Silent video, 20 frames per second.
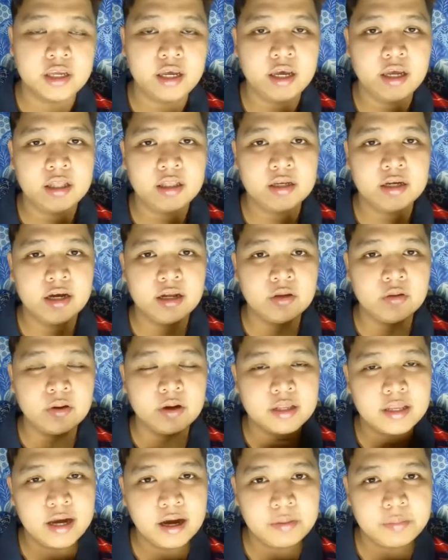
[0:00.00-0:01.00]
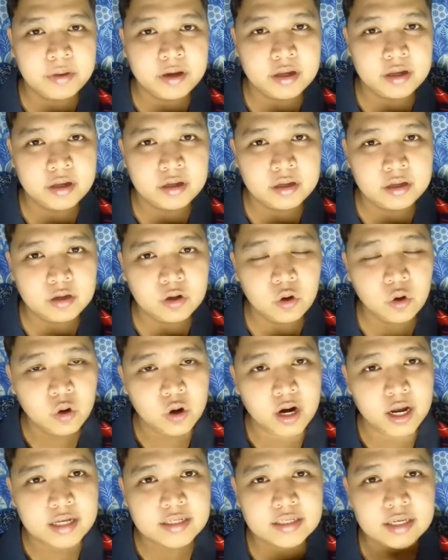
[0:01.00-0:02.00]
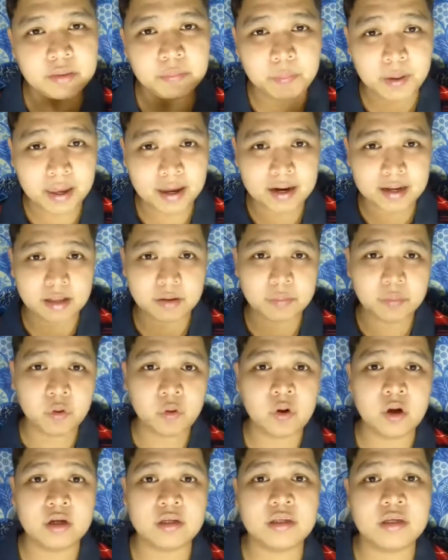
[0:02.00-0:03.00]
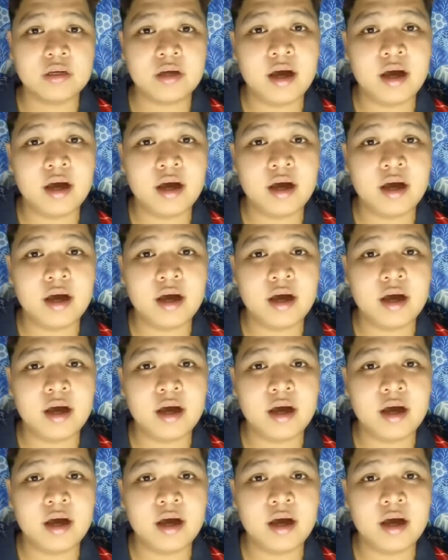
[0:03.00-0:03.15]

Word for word: and gaano kadaming oras at pera na po ang,